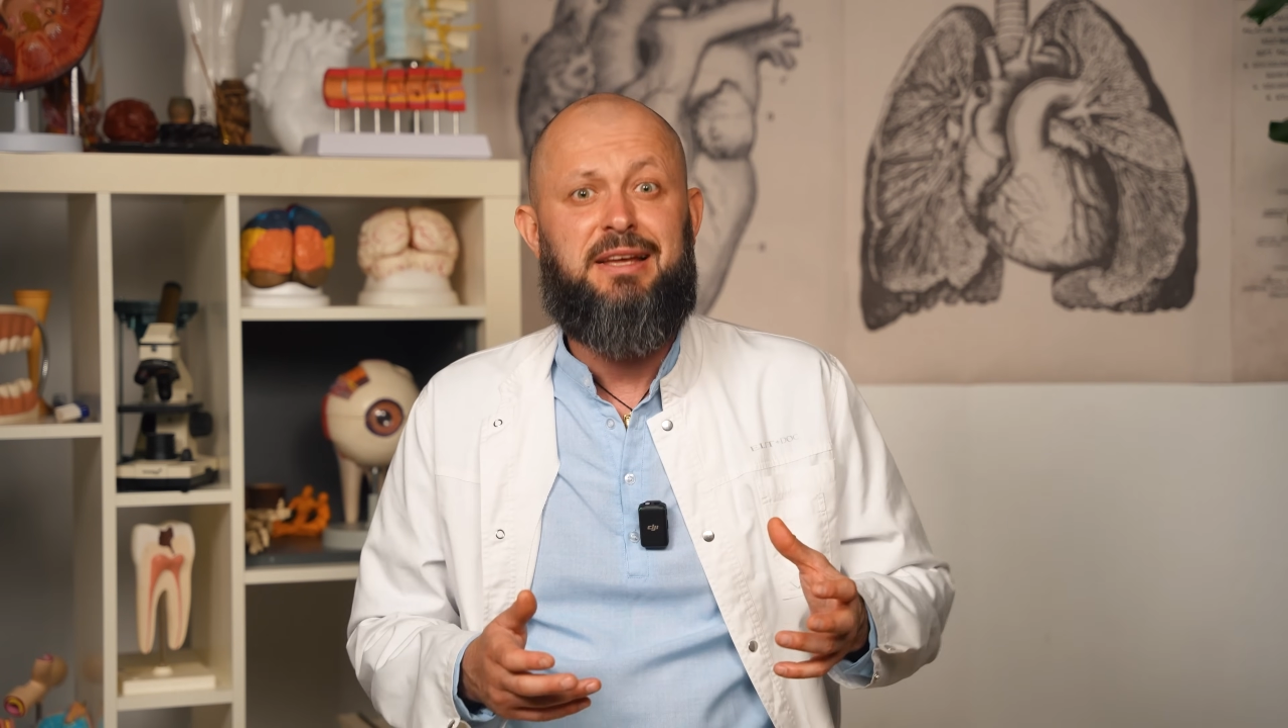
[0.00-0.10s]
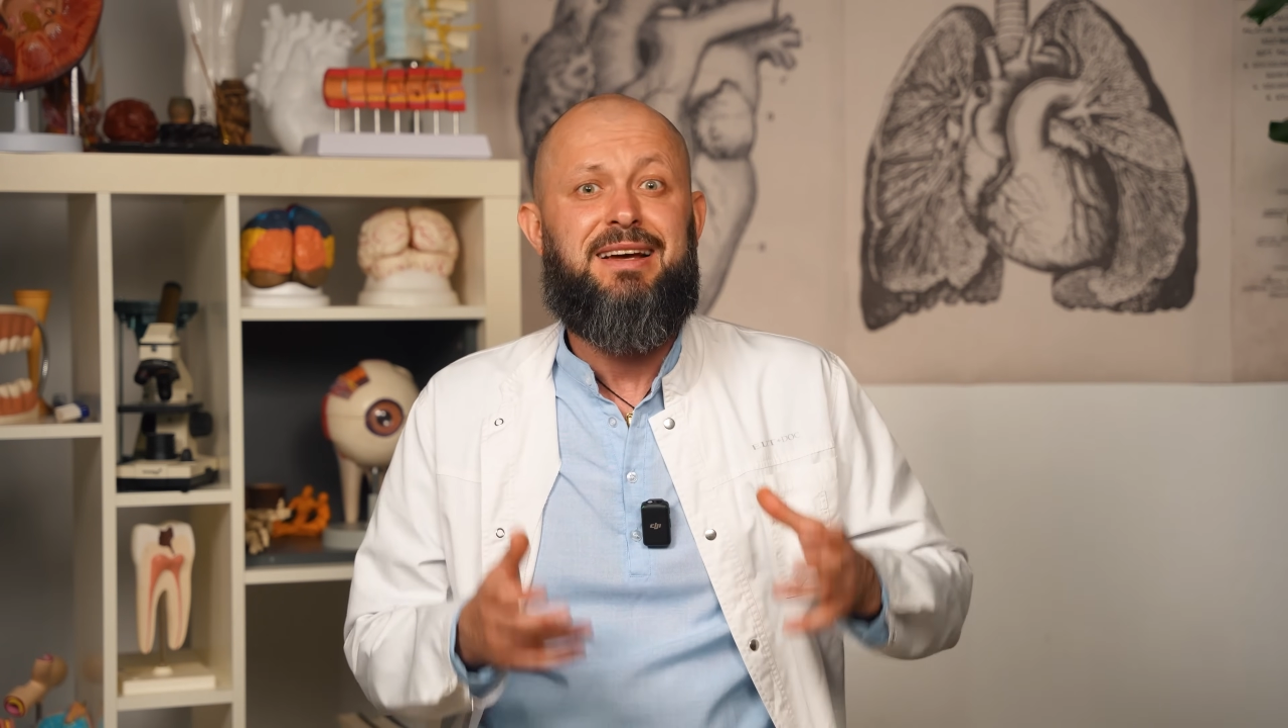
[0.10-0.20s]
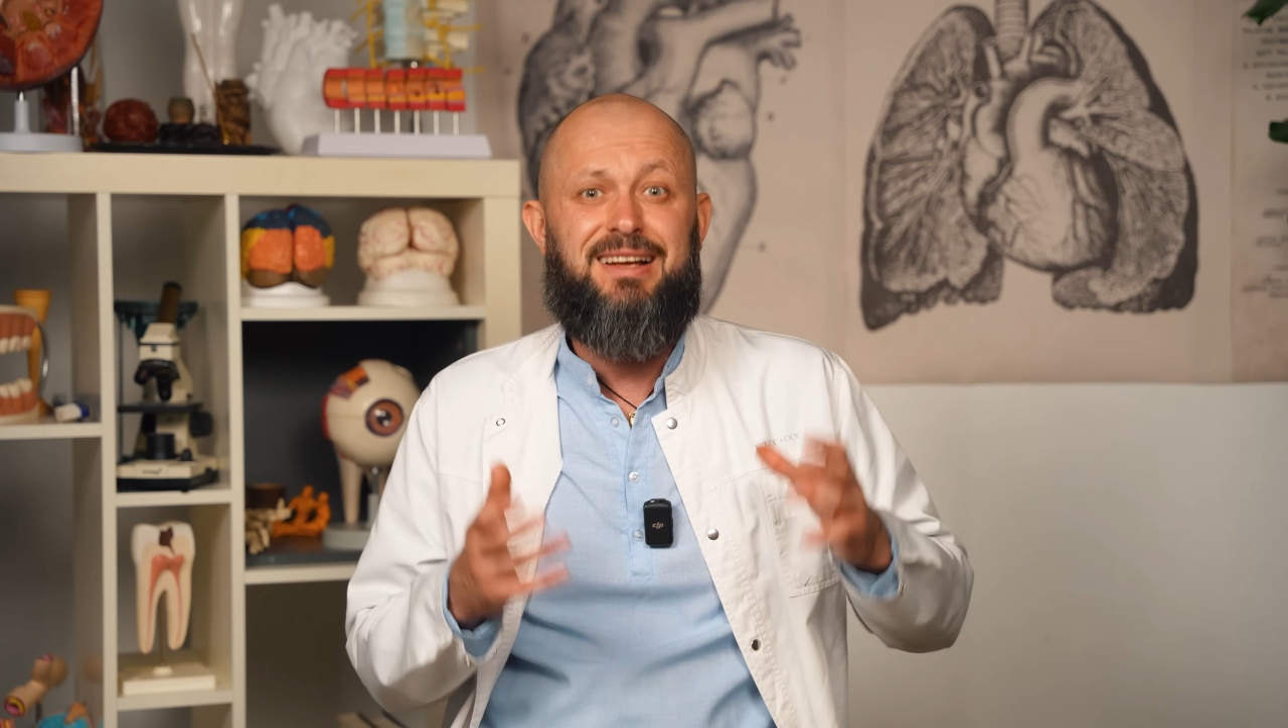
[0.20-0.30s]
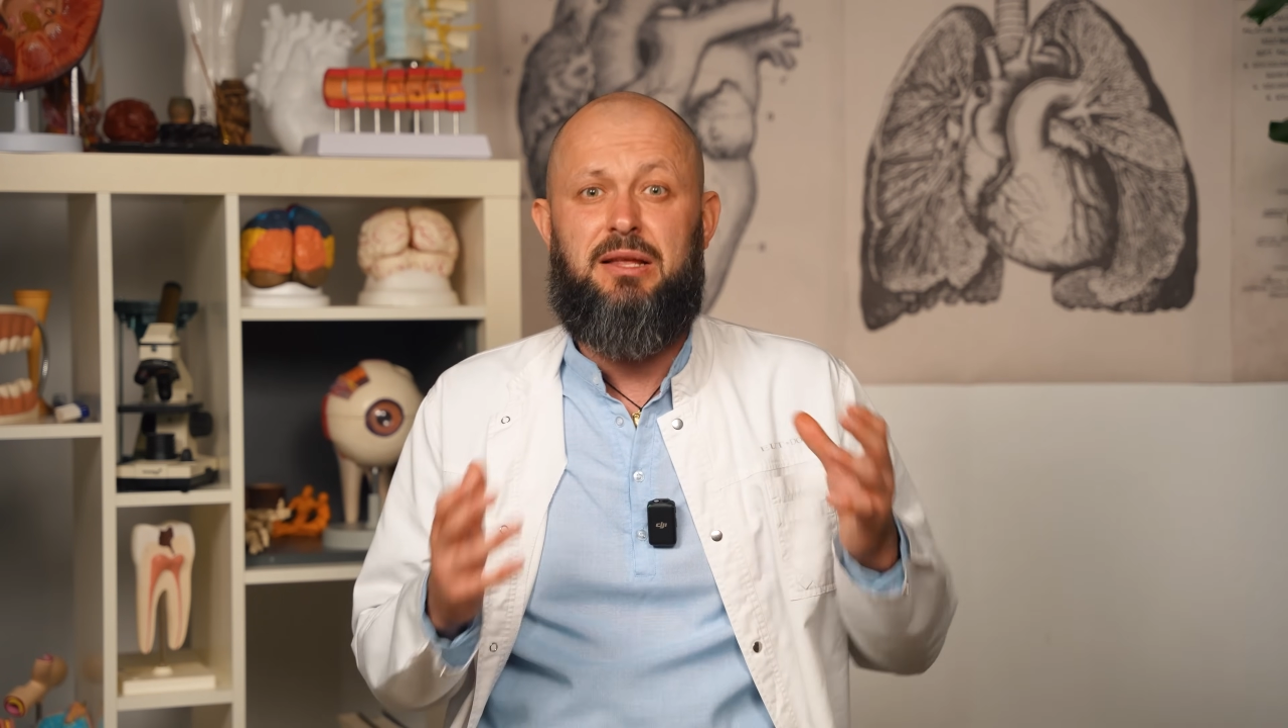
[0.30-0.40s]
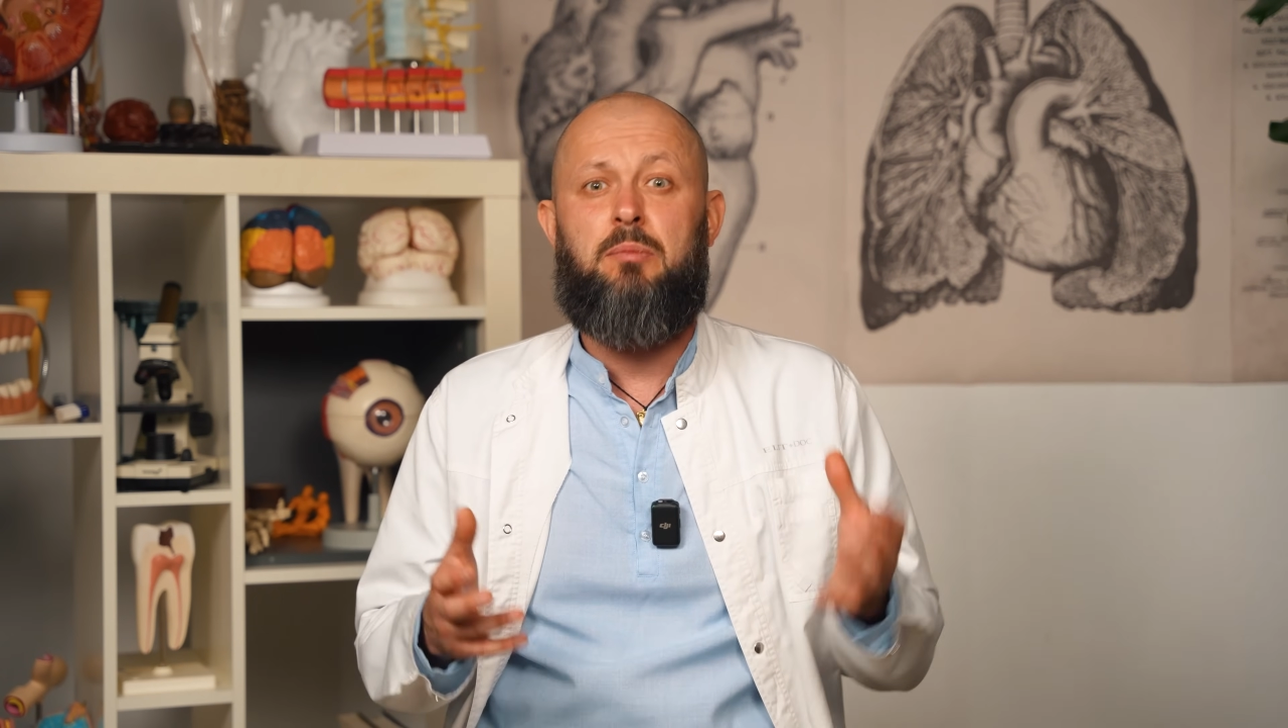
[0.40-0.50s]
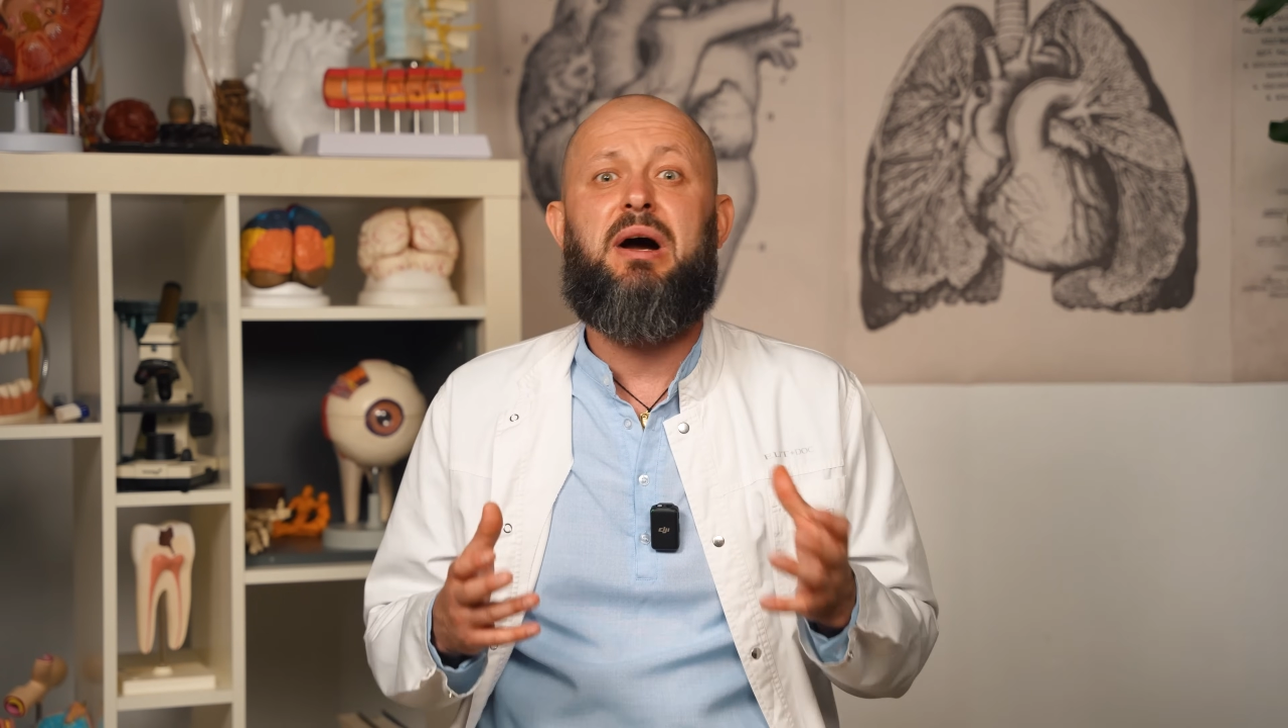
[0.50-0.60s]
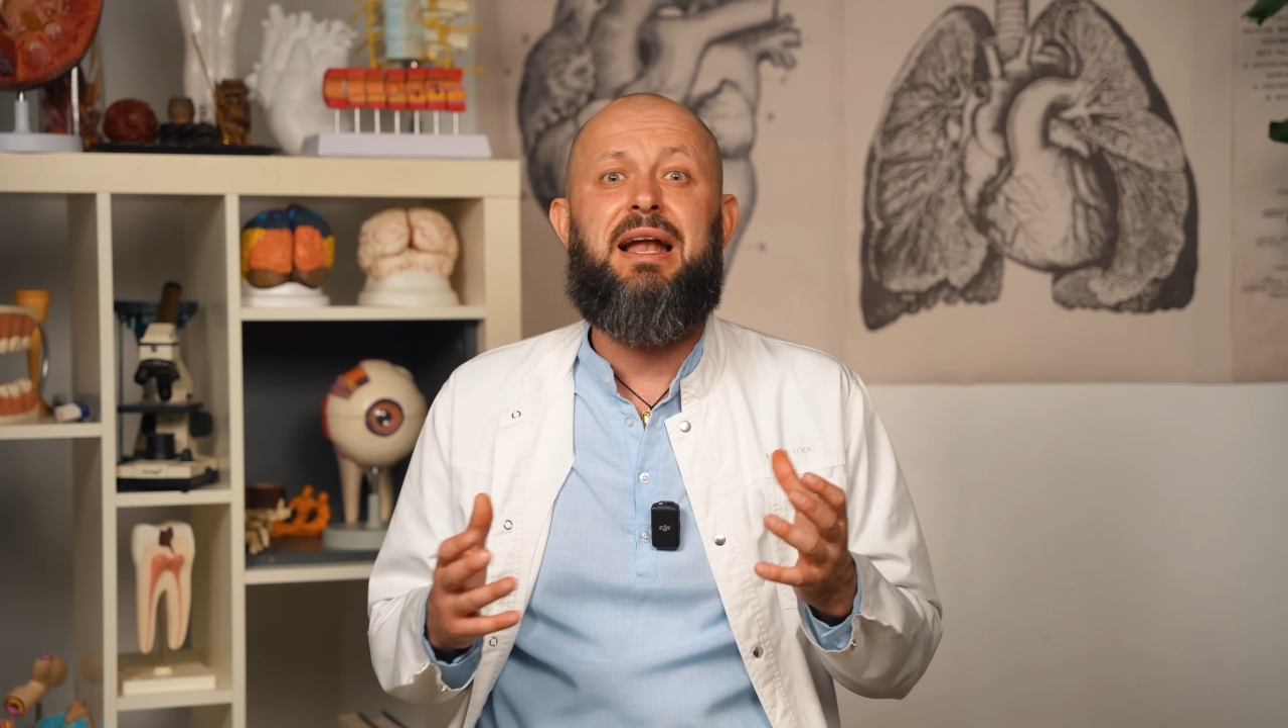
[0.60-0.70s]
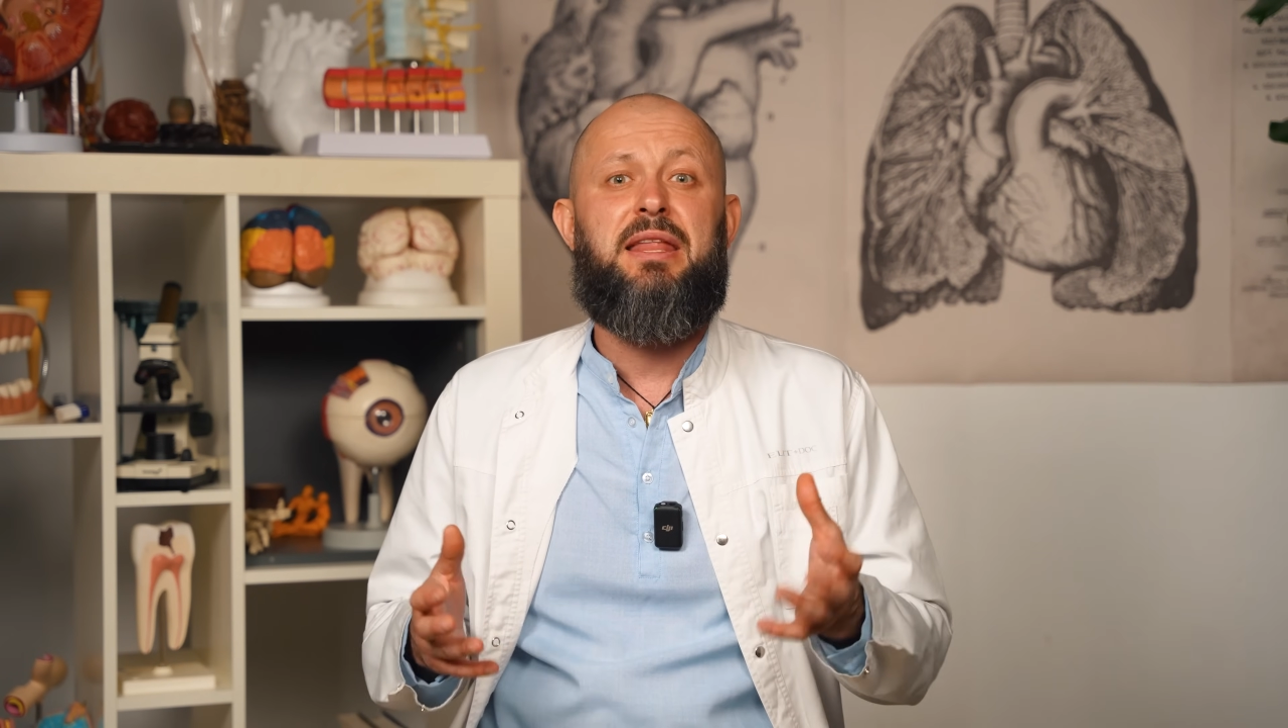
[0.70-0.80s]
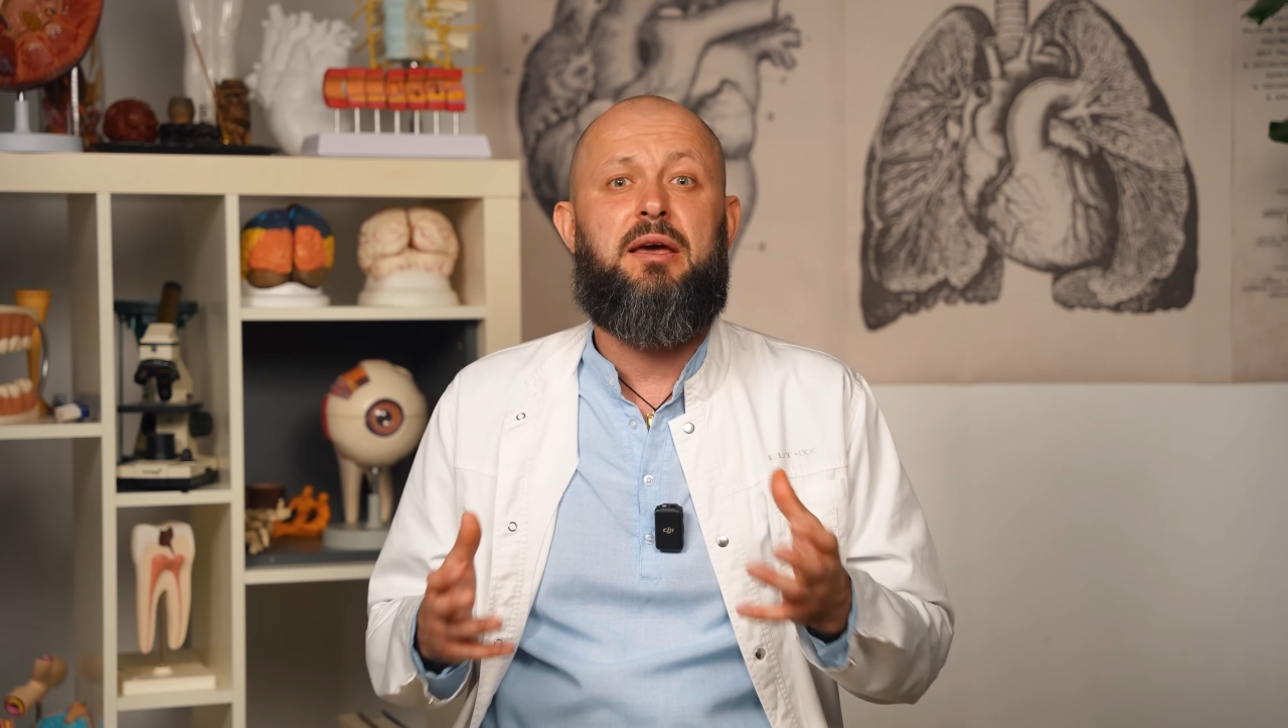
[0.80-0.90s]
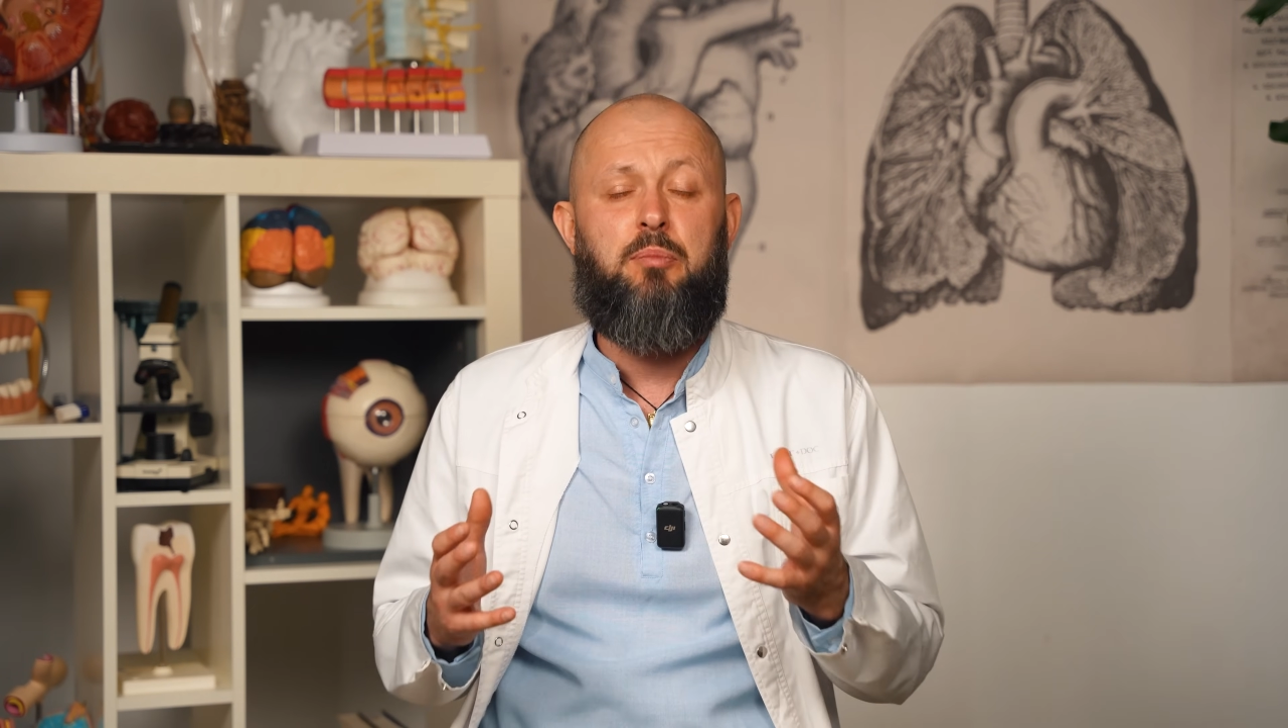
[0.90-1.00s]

глобальная